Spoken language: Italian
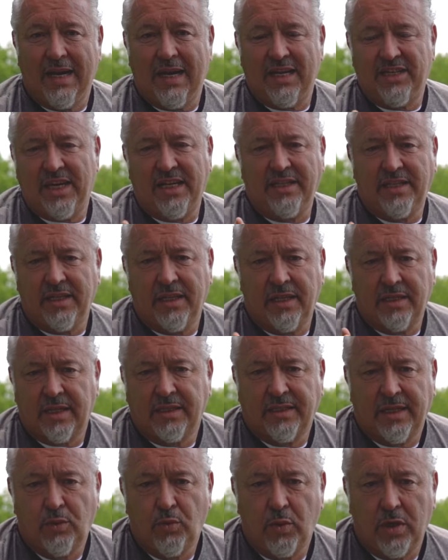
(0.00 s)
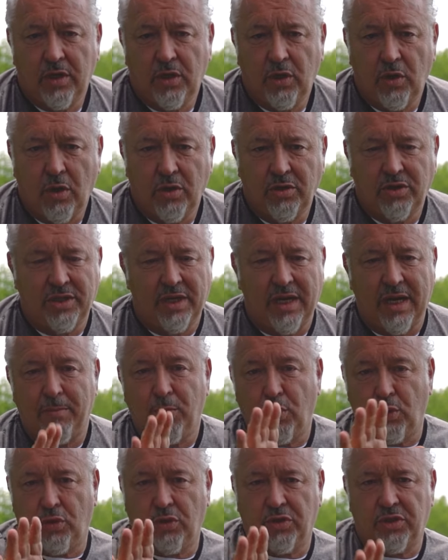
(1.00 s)
La scelta della tracciatura di oggi è
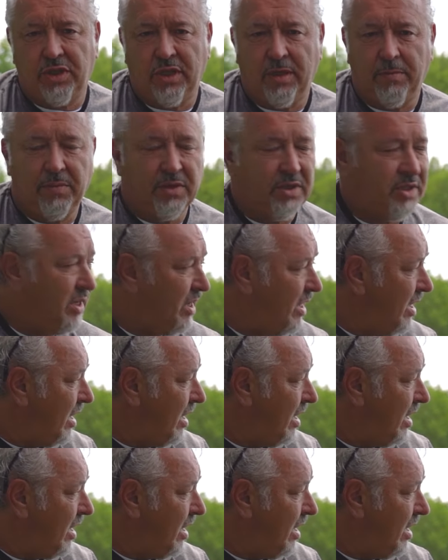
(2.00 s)
molto semplice.